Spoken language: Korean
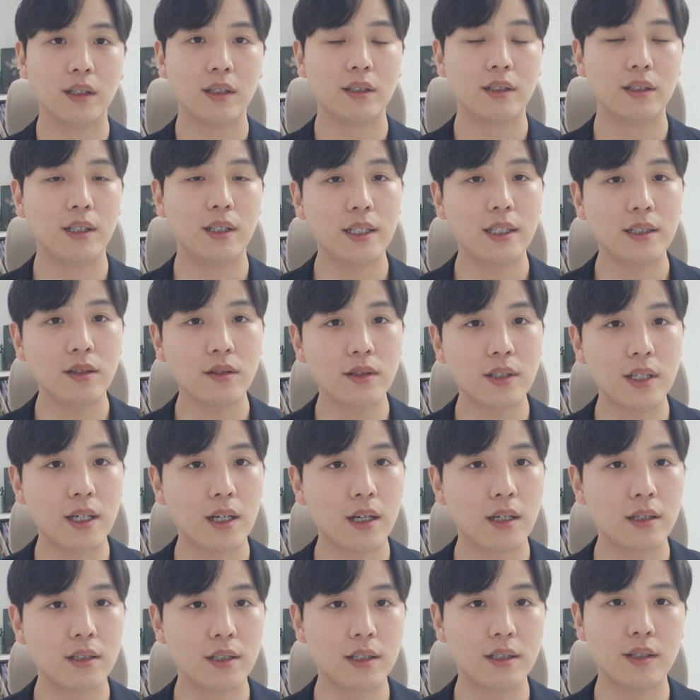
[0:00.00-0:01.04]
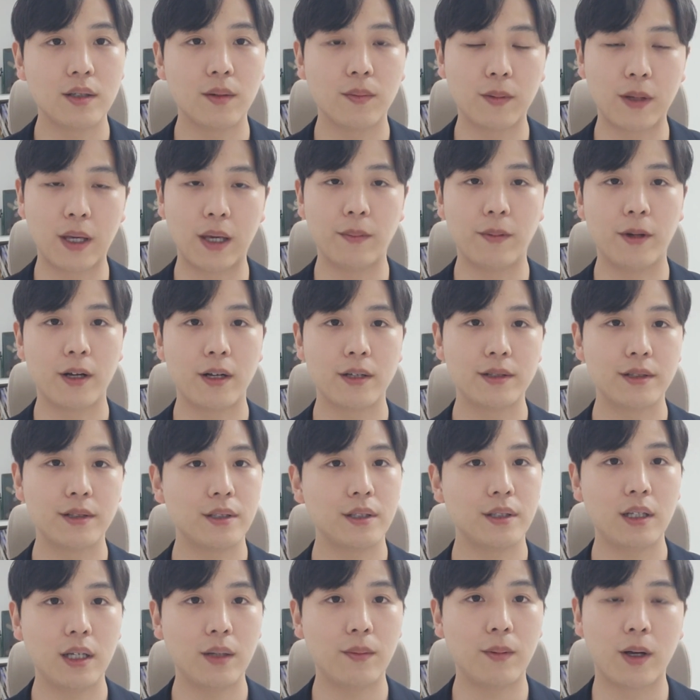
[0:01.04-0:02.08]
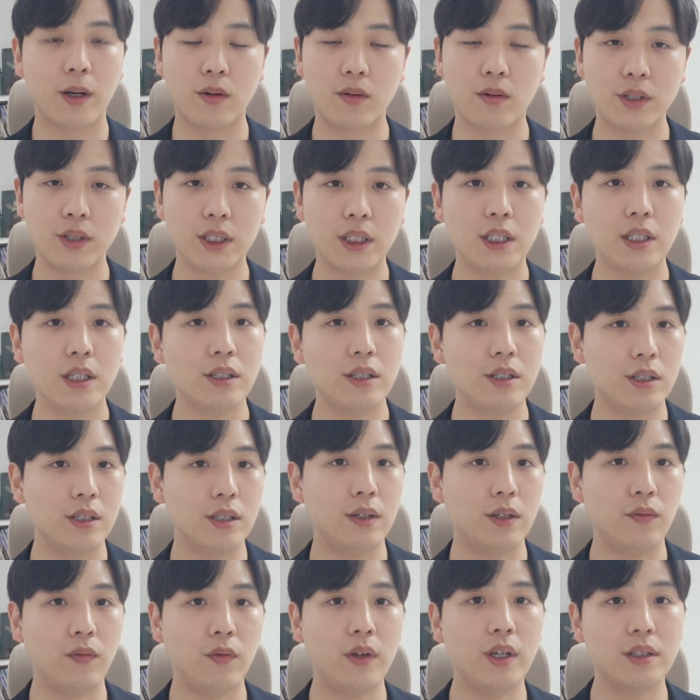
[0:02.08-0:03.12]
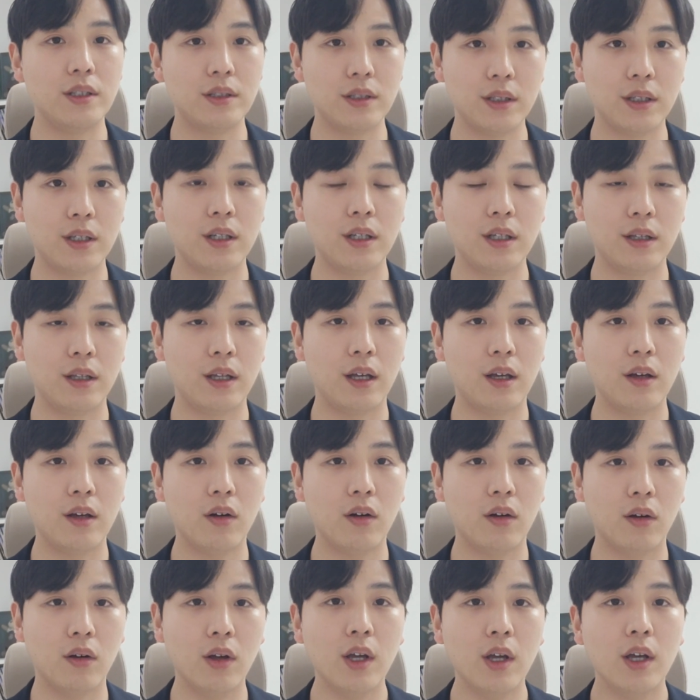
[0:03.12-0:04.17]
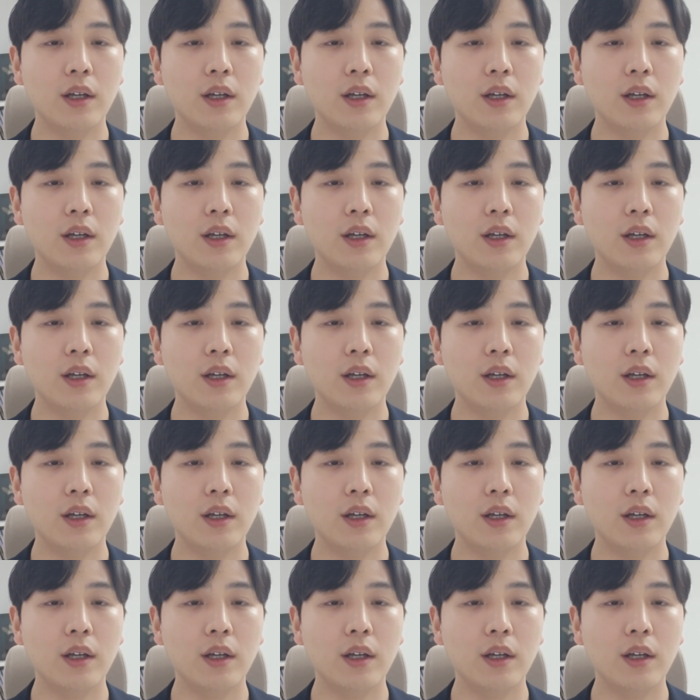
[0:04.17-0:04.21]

그래서 제가 직접 개발한 스킬이 바로 CGV 스킬인데요.